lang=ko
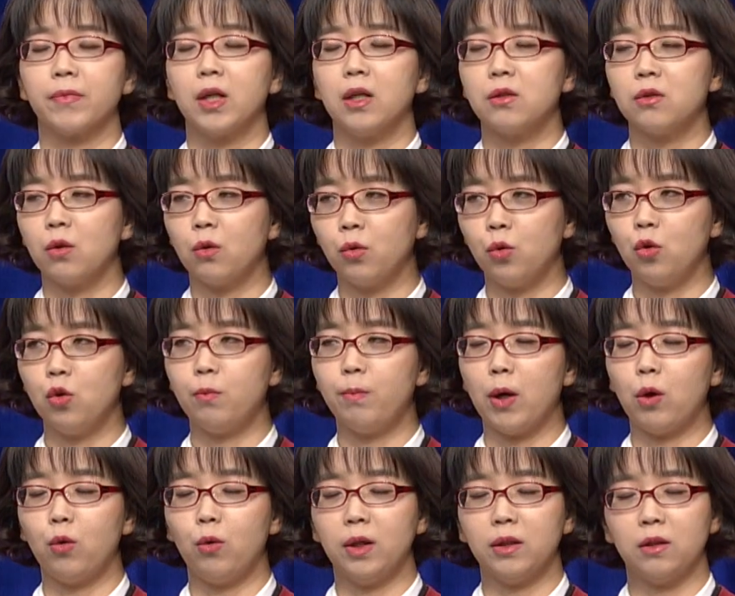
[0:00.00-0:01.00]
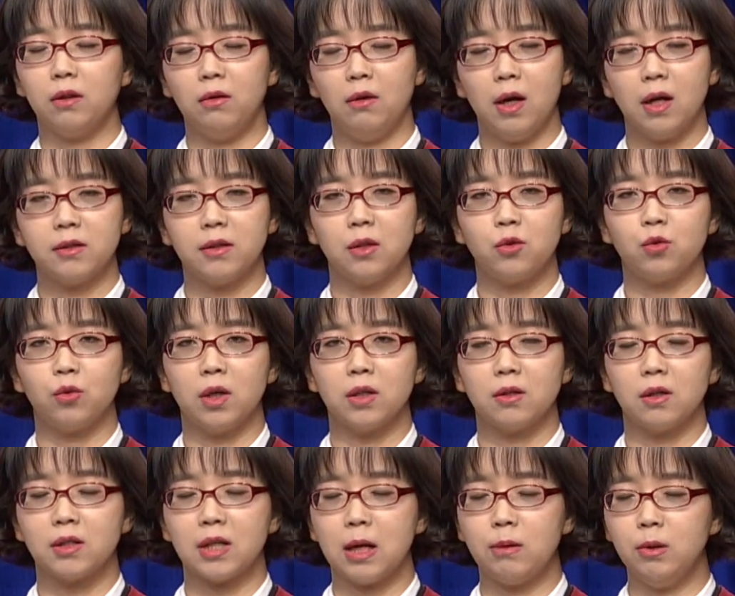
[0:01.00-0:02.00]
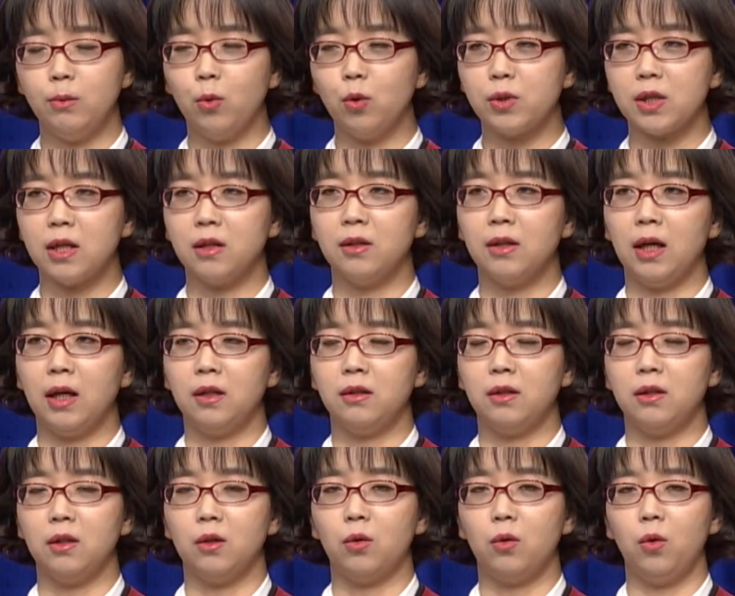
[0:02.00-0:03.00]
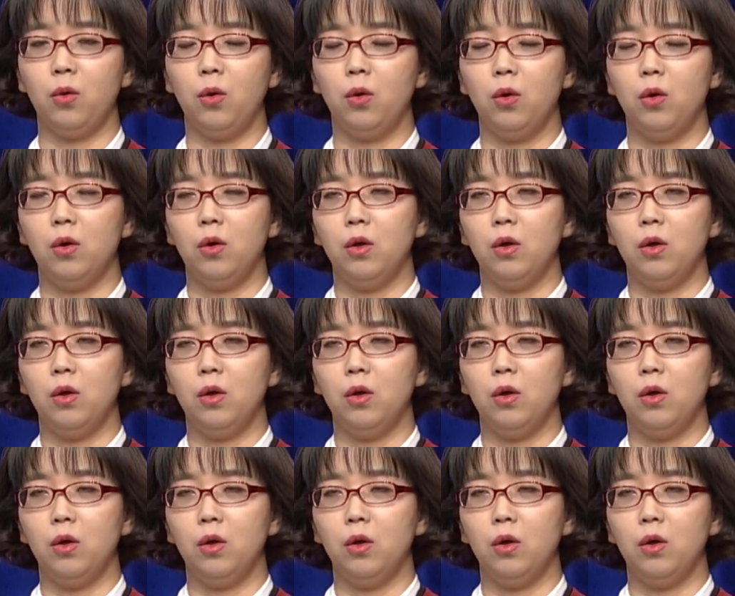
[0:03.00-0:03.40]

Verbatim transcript: 성교육 받고 왔던 여학생 중에서 잠을 못 자는 아이들이 있고